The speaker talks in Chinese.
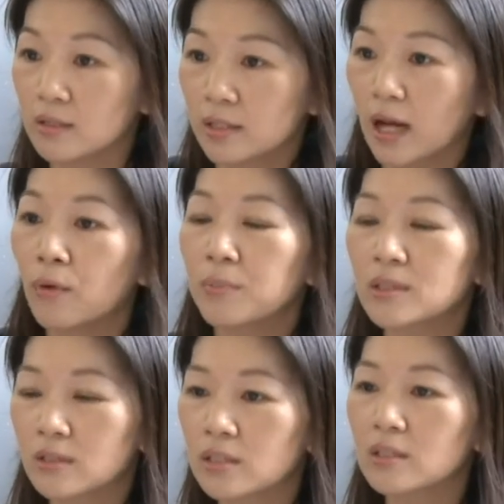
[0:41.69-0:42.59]
它会变
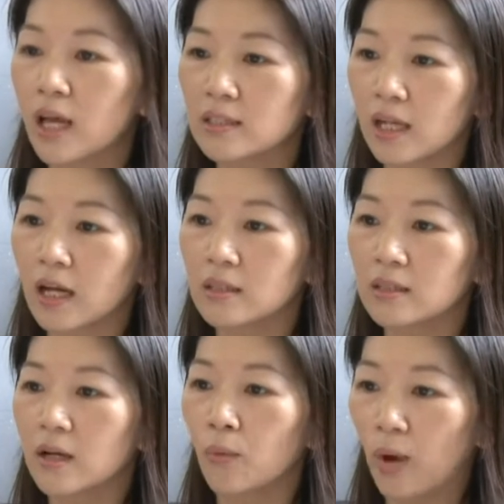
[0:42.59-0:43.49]
成是大家
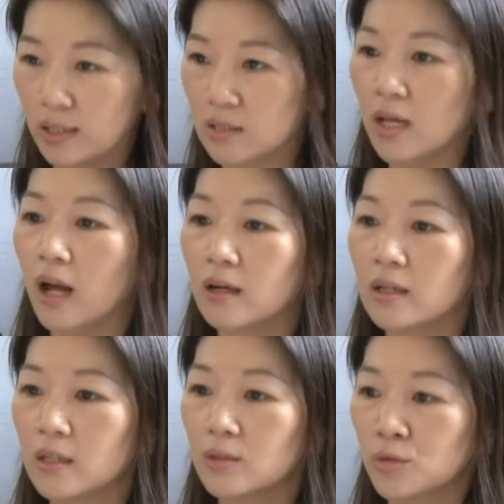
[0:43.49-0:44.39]
晚上。
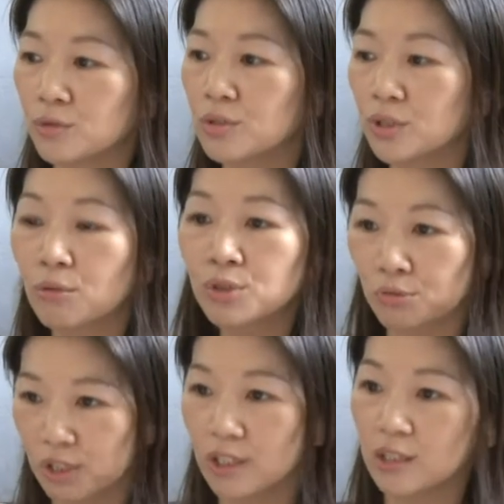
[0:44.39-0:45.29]
去搜
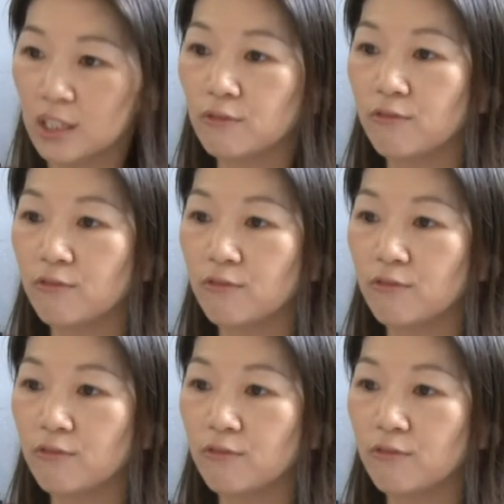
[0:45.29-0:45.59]
寻的一个地